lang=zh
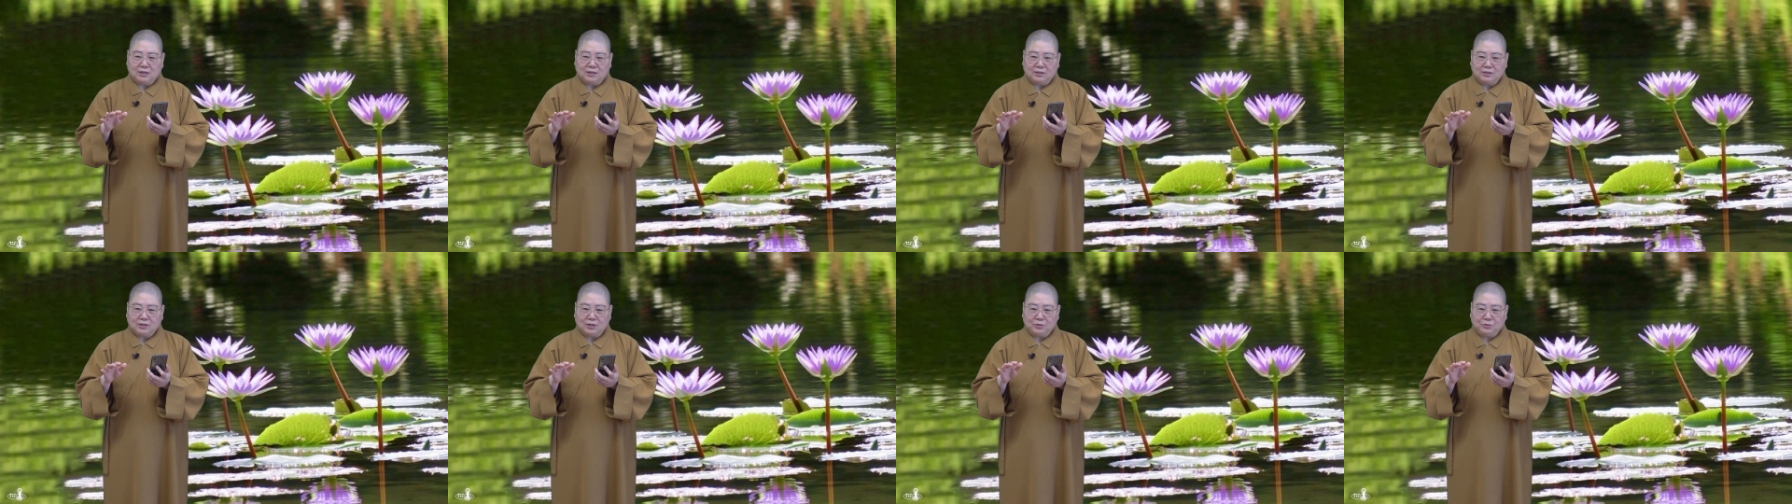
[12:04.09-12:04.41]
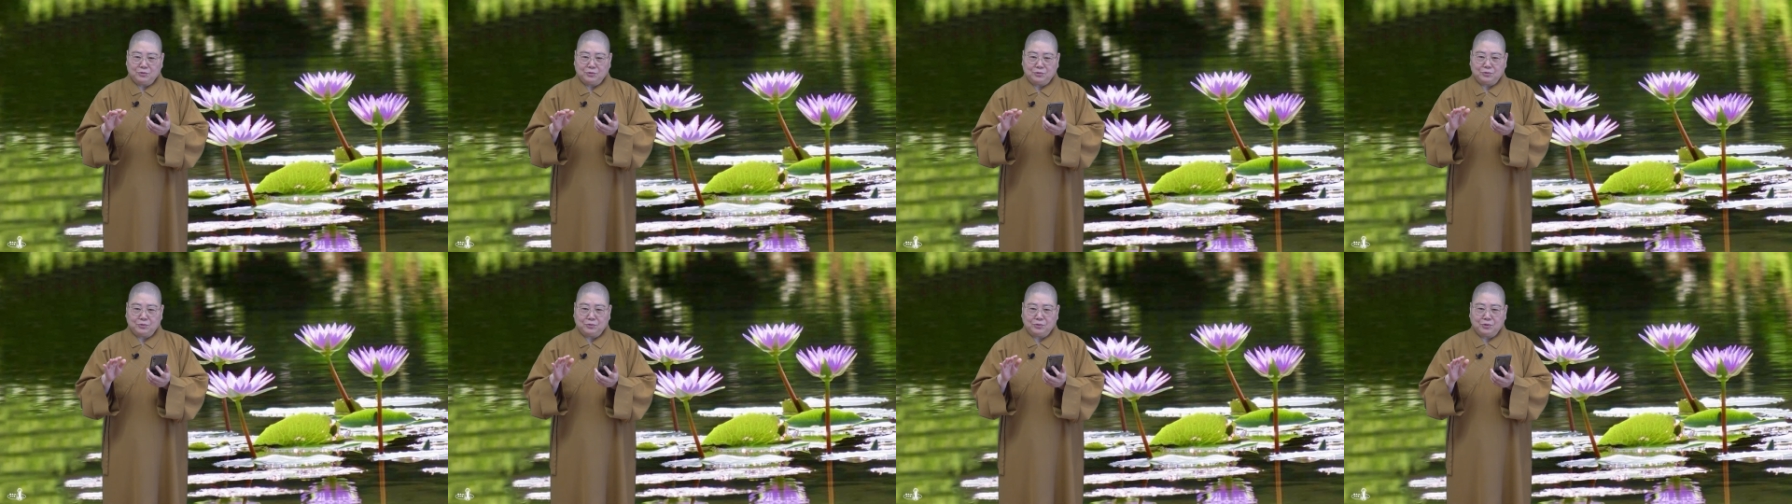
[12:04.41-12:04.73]
好像
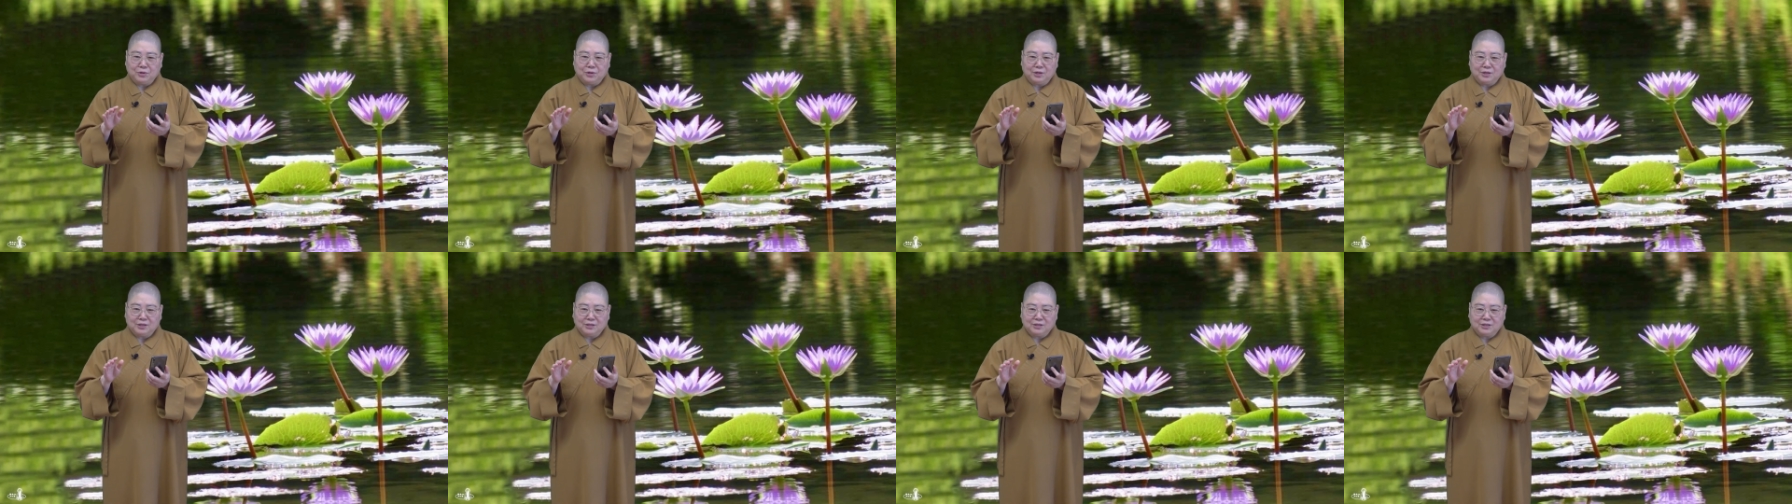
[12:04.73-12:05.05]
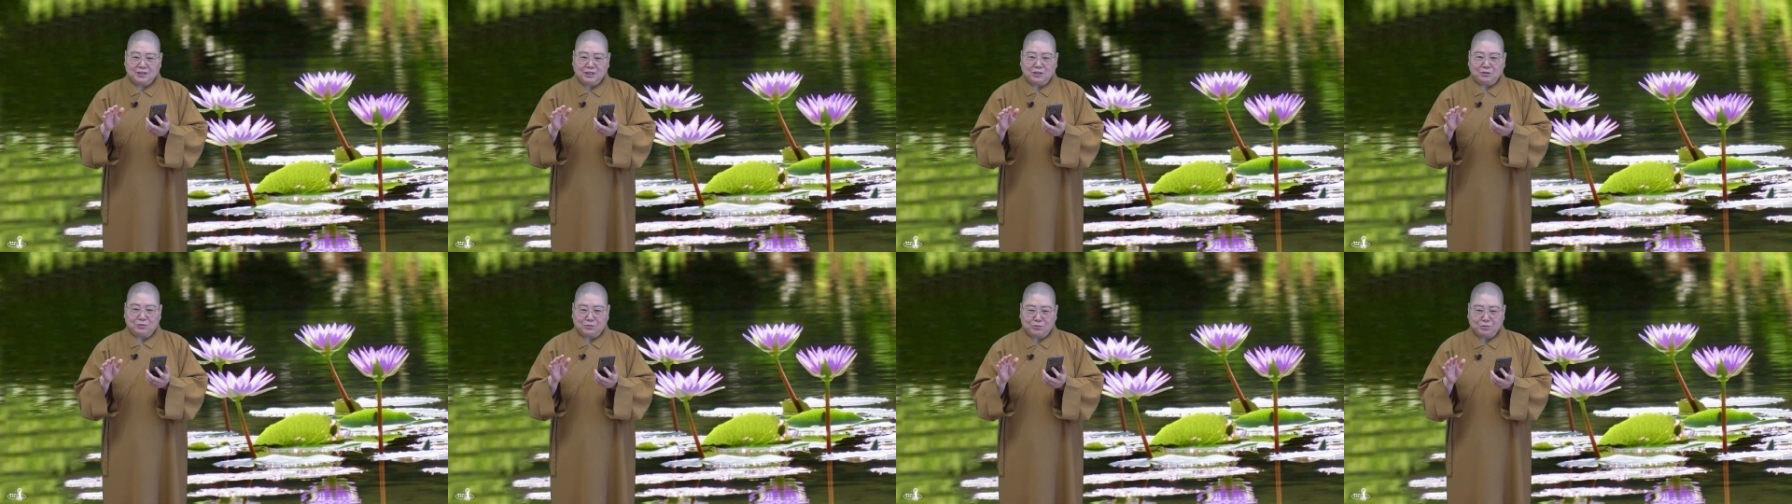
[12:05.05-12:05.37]
预约
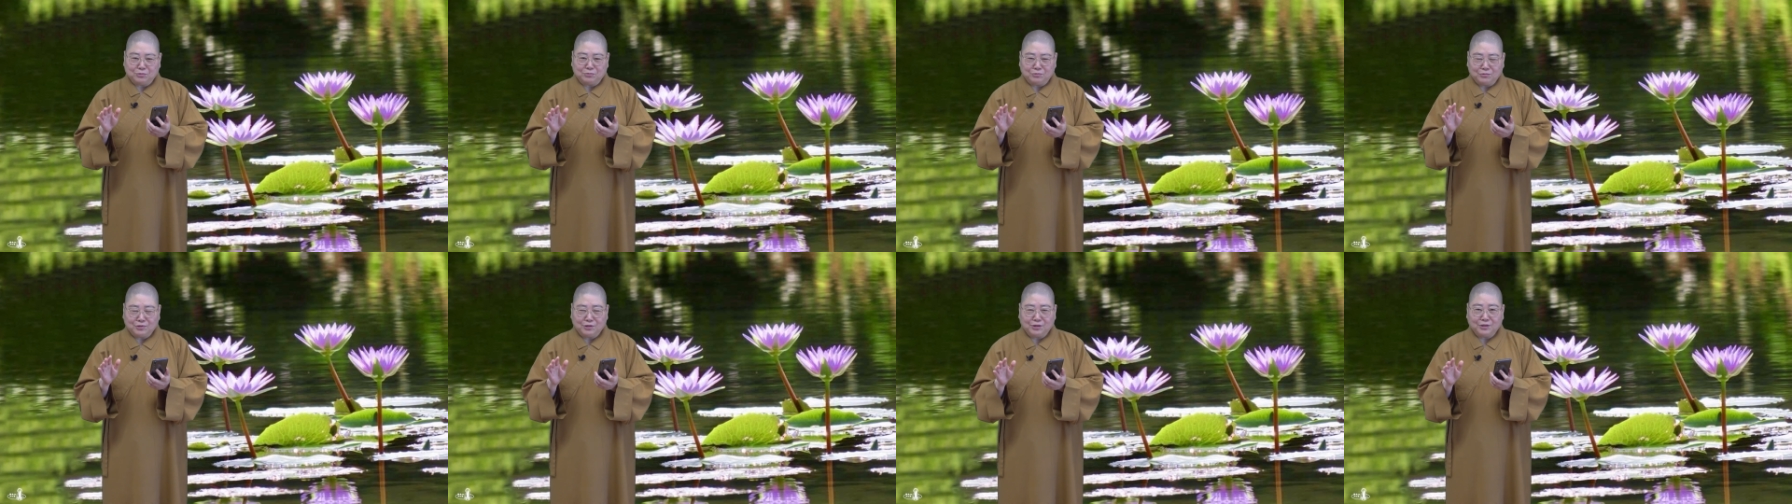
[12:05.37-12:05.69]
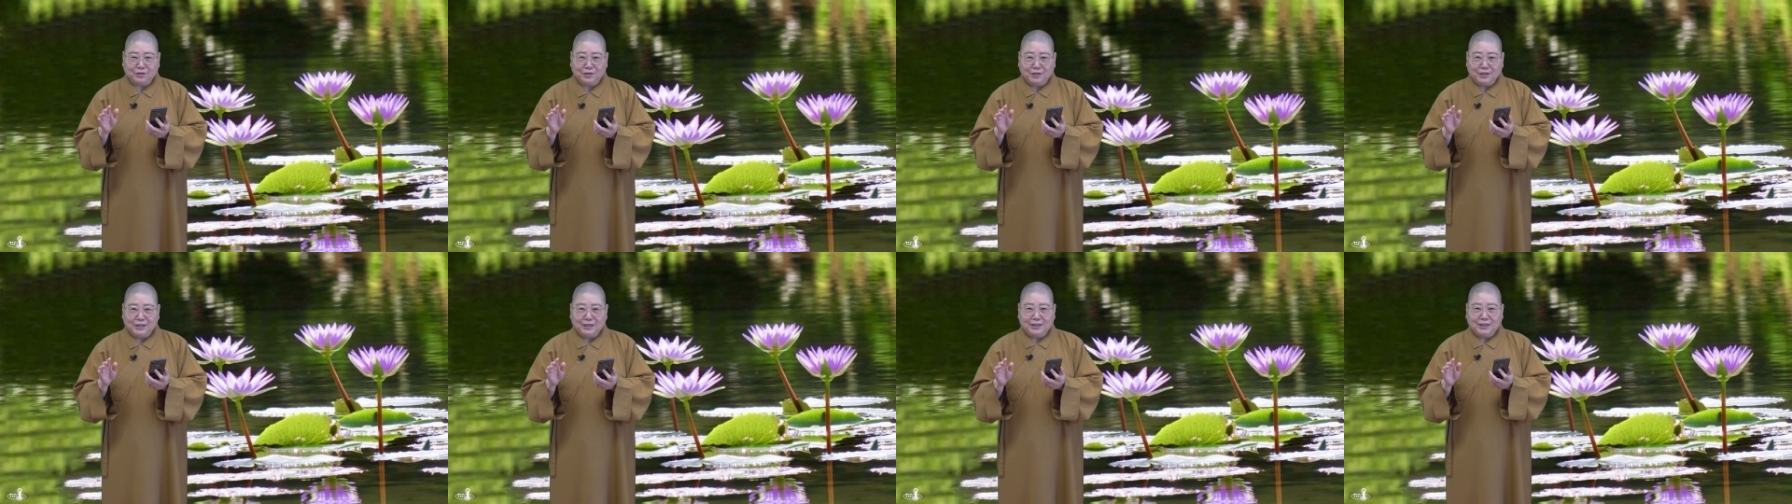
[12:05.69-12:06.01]
净土哈、
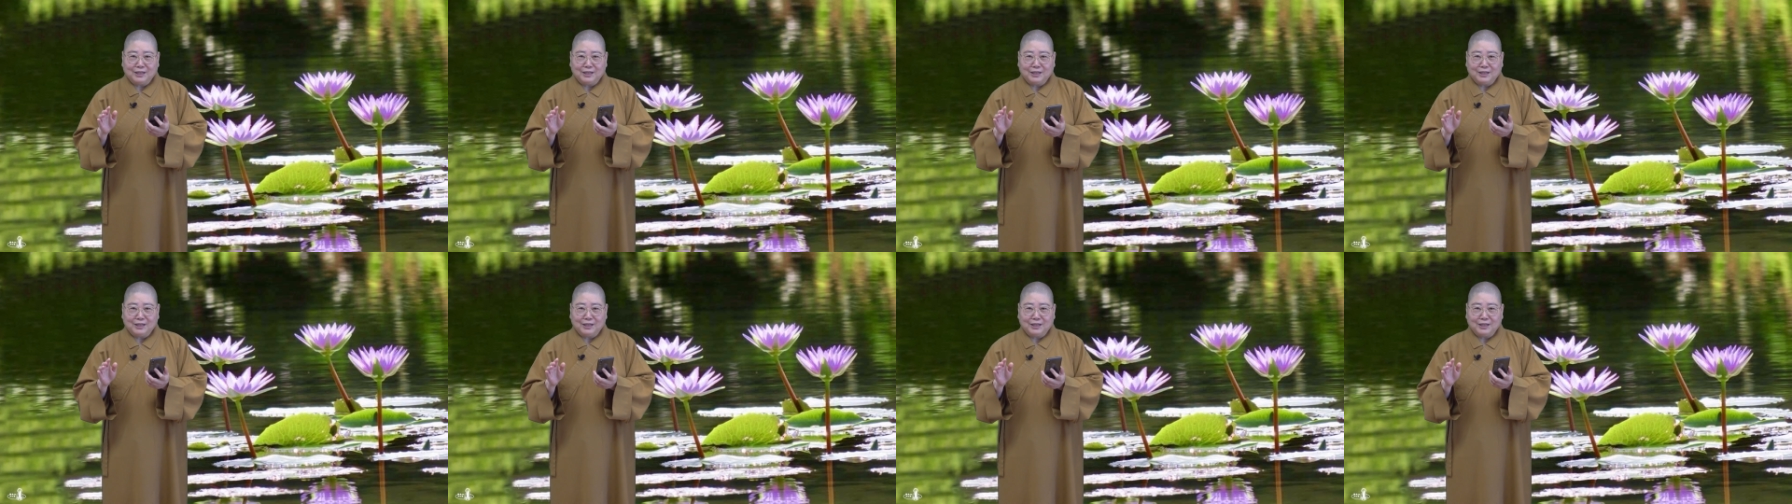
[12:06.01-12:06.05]
哦，